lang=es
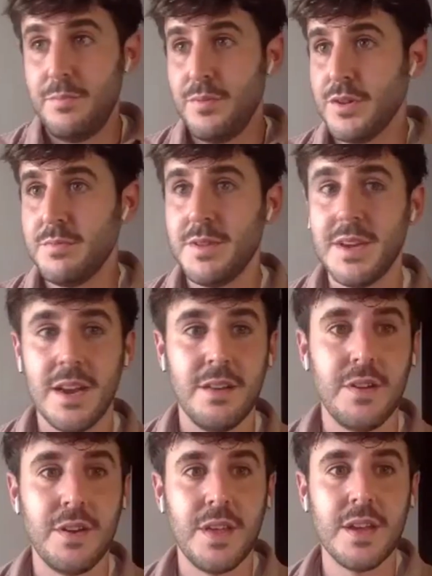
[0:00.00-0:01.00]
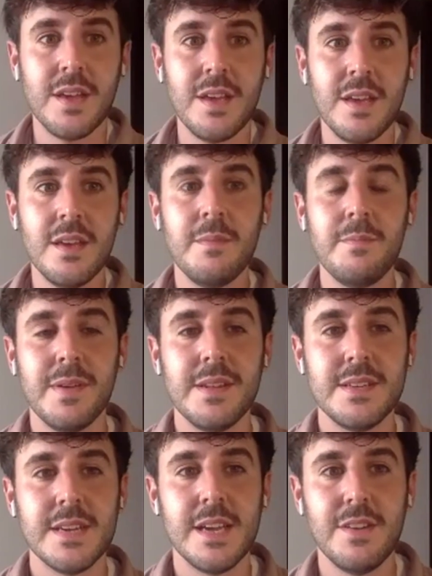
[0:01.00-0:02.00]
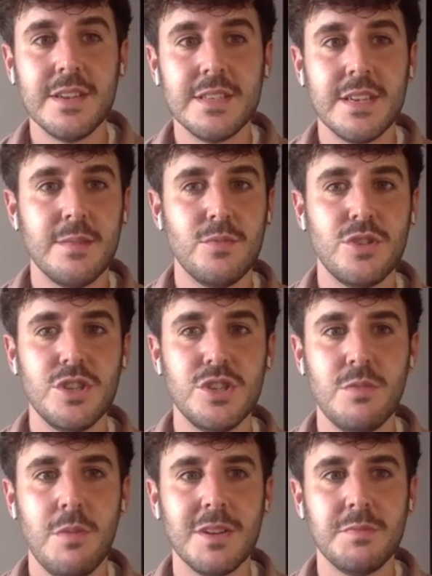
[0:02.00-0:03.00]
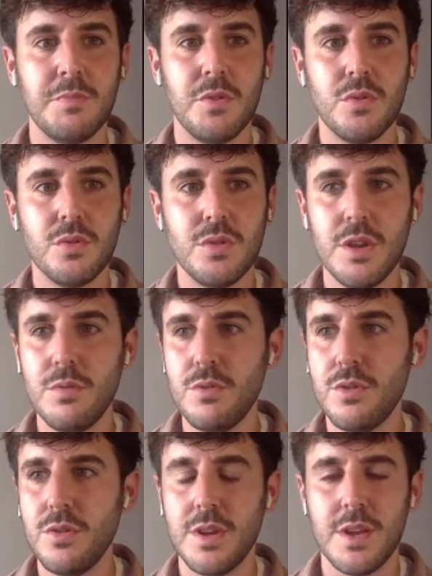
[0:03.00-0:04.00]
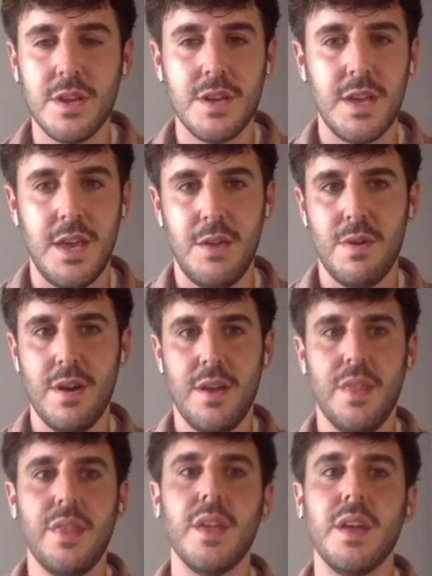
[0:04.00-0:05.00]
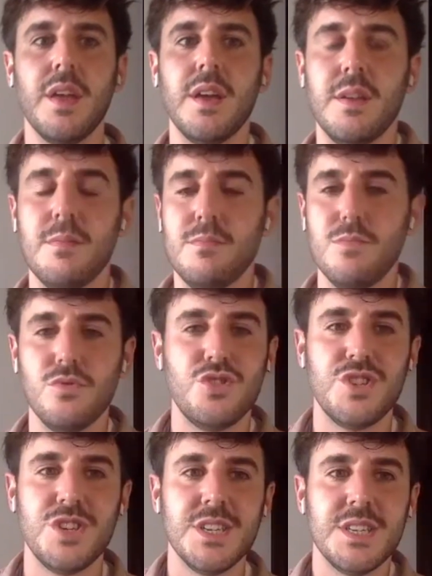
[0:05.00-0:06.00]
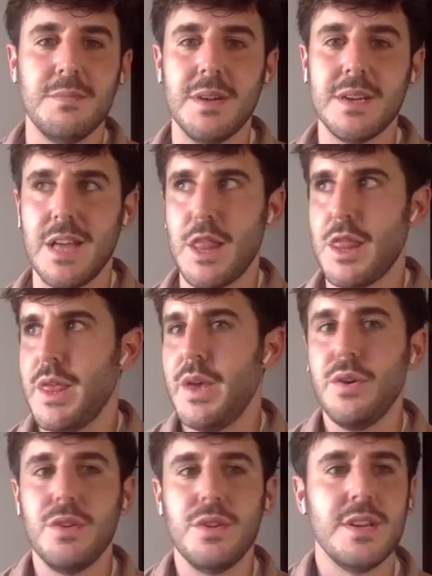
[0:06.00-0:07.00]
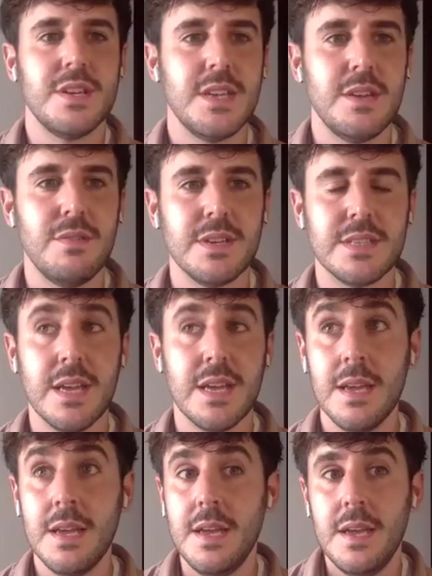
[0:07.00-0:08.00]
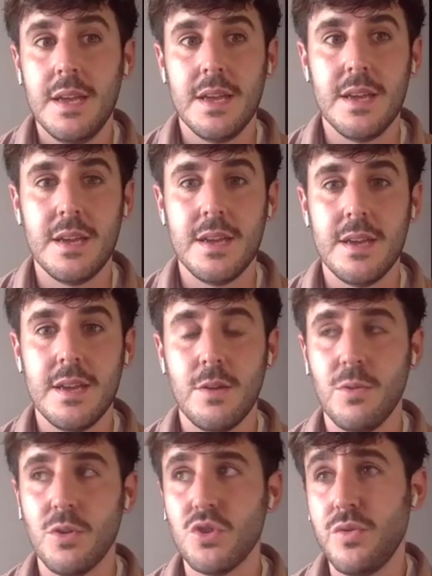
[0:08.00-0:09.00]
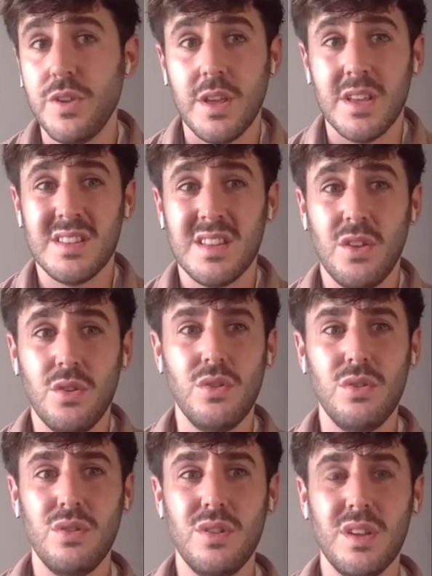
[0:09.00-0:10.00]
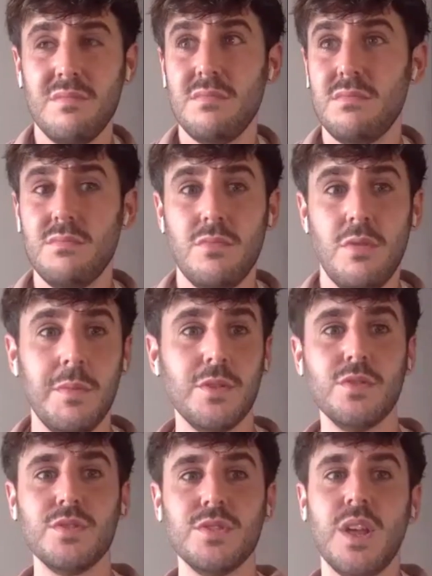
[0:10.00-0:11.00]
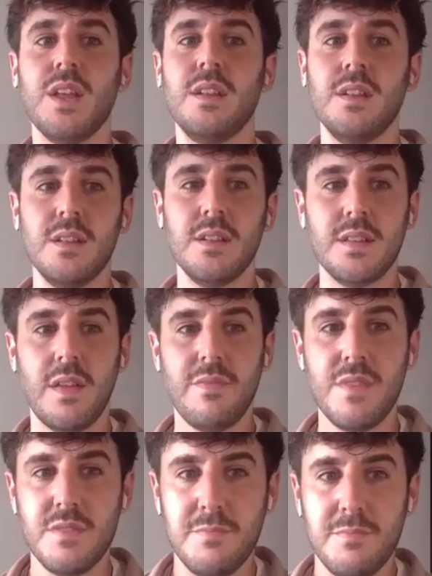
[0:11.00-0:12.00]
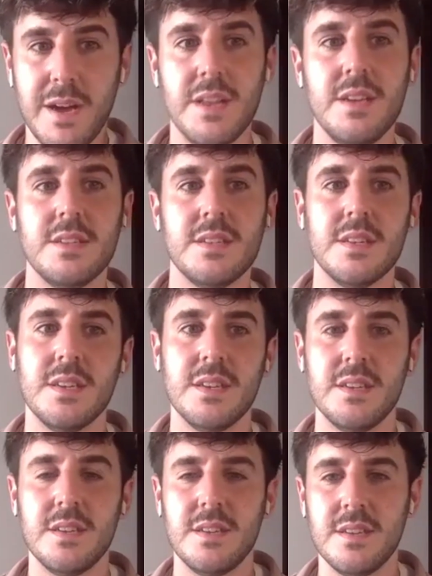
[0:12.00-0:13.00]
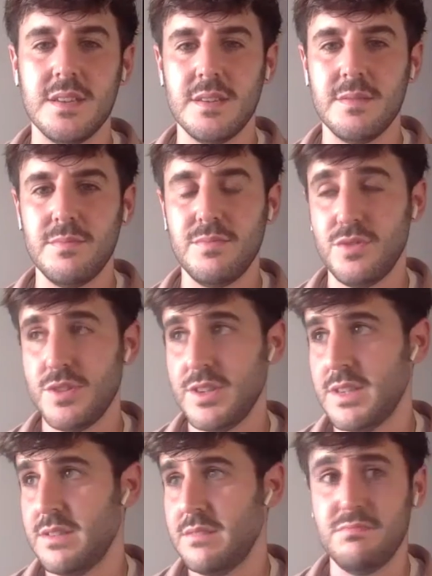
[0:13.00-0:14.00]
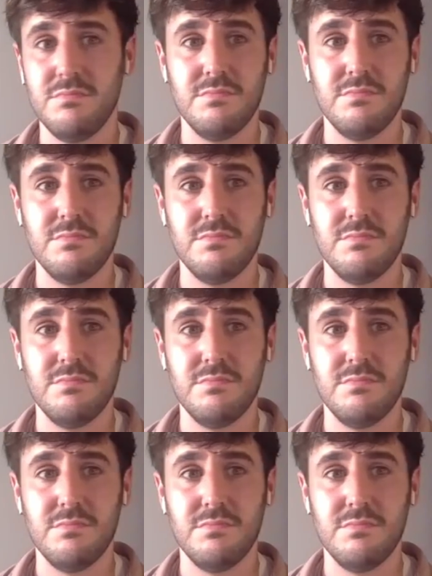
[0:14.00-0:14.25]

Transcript: Pues mira, la verdad que pensé que iba a ser muchísimo más productivo, eh, que iba a hacer muchísimas canciones, e iba a estar... Y como he, estado en momentos tan, tan dispares, eh, pues